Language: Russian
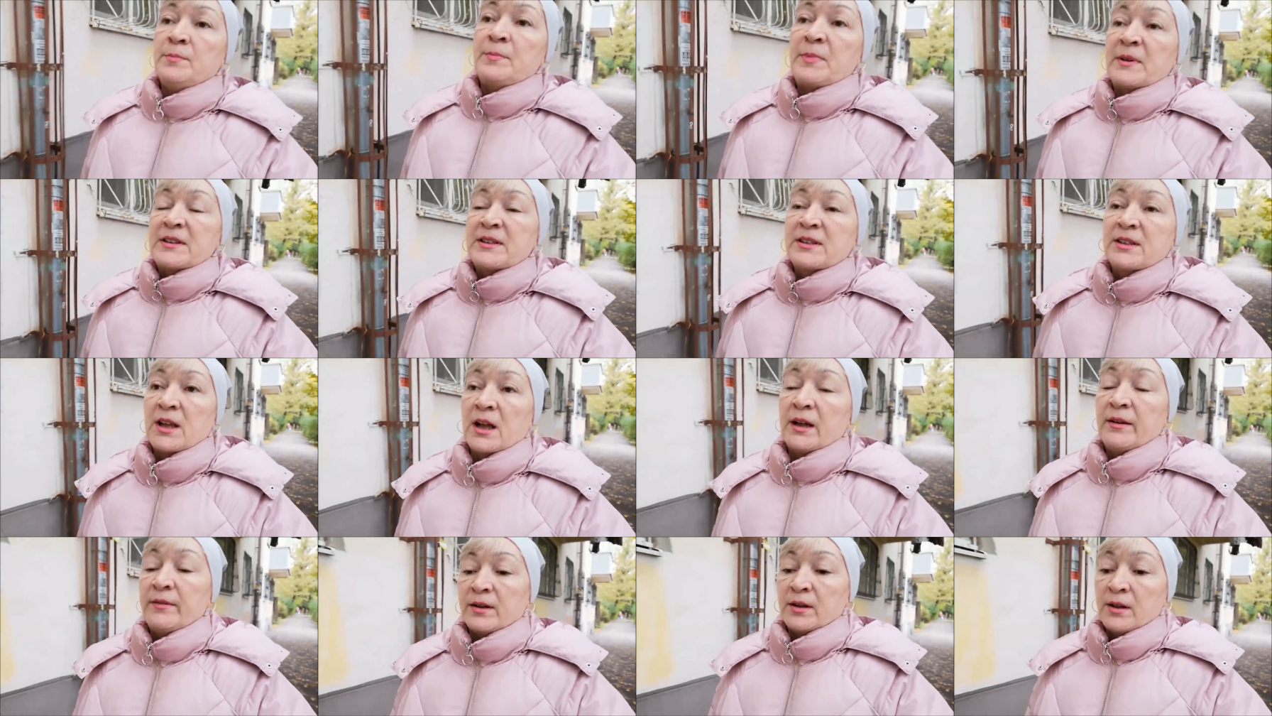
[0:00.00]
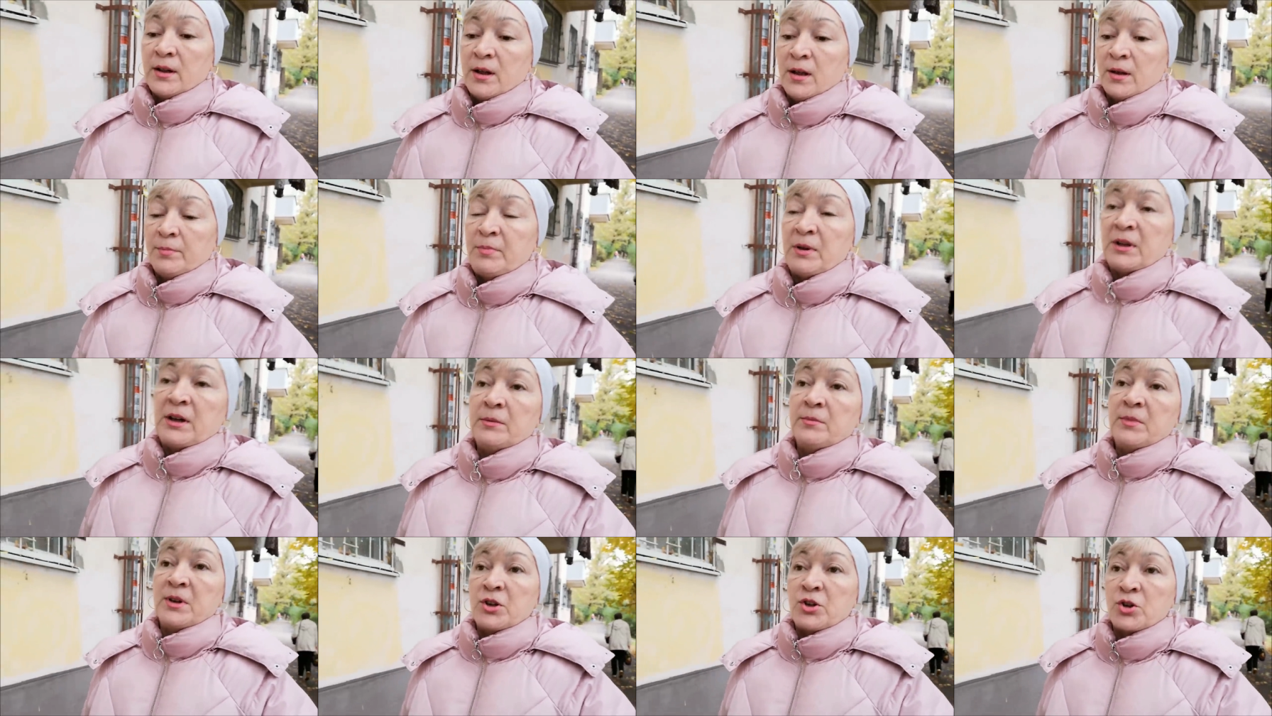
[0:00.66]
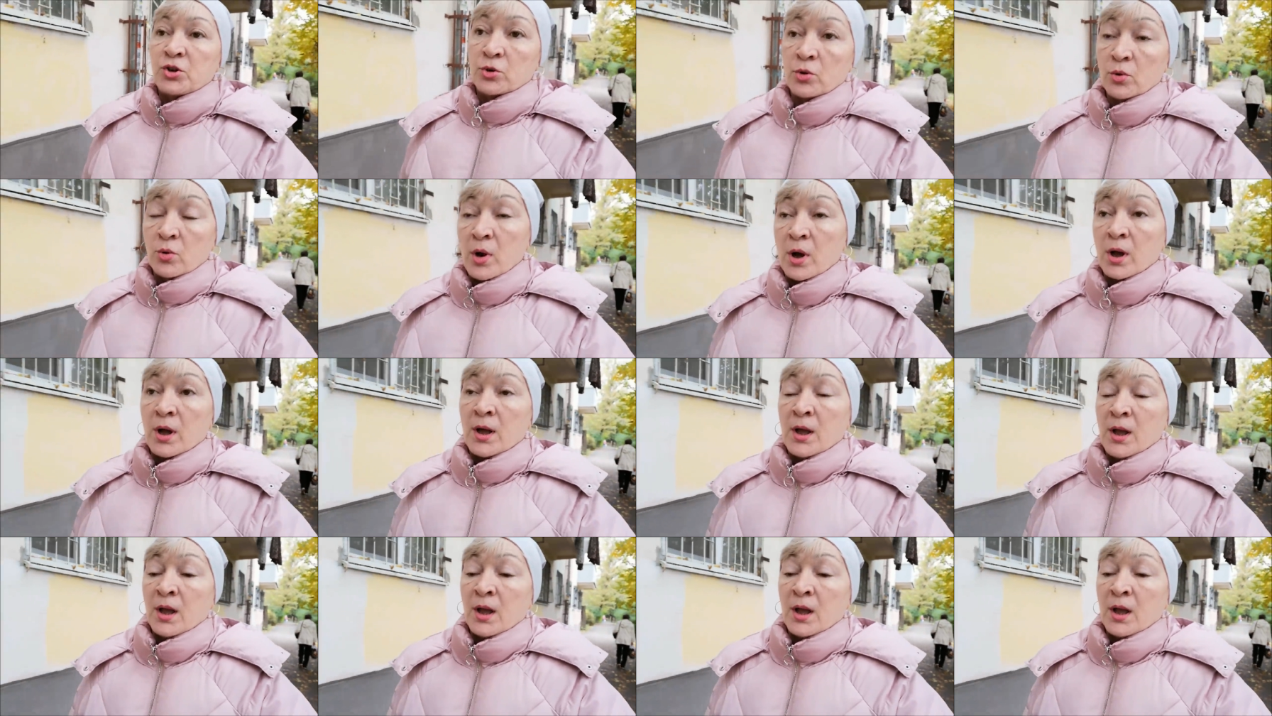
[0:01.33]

не поставил перемычку.